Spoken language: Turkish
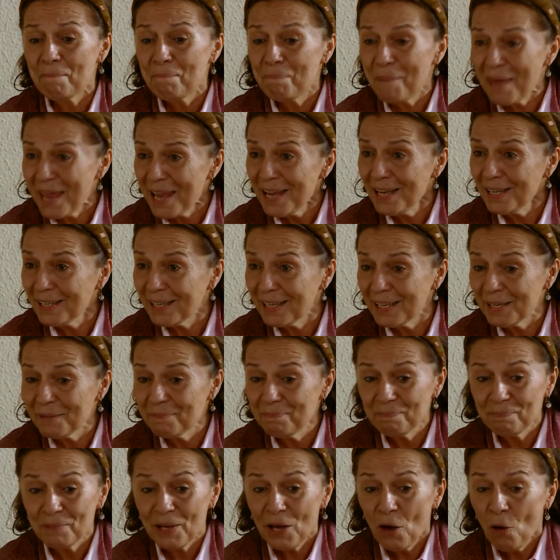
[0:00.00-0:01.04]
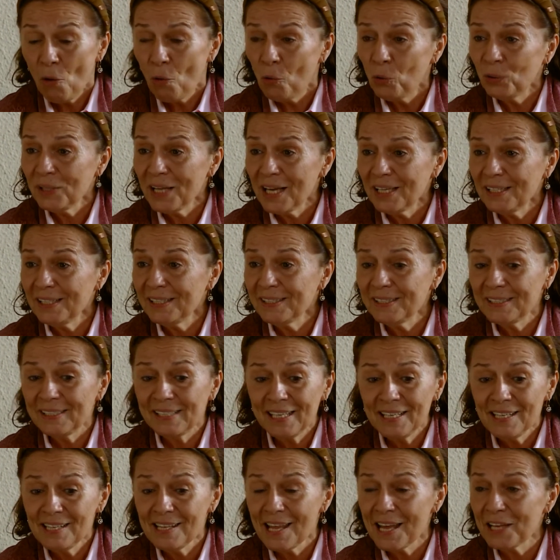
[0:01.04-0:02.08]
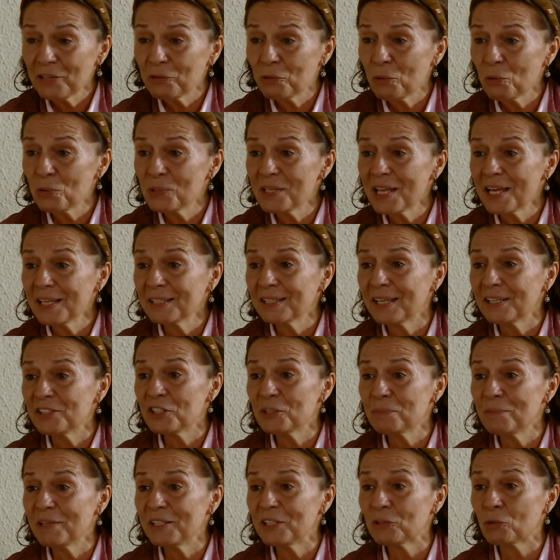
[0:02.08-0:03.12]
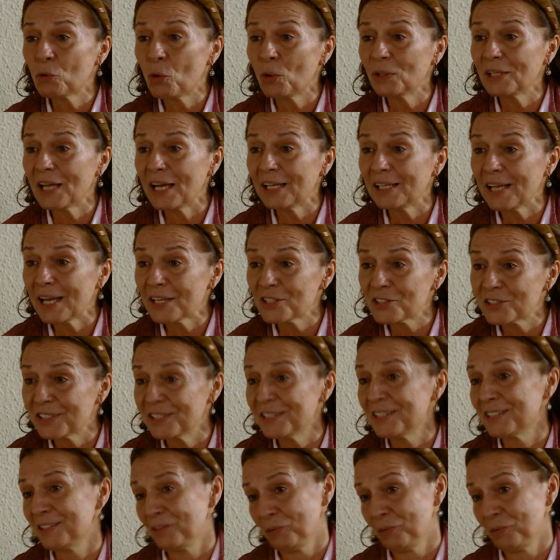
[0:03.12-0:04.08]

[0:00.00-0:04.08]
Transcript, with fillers: ...belki olayları yeniden gözden geçirmeni kolaylaştırır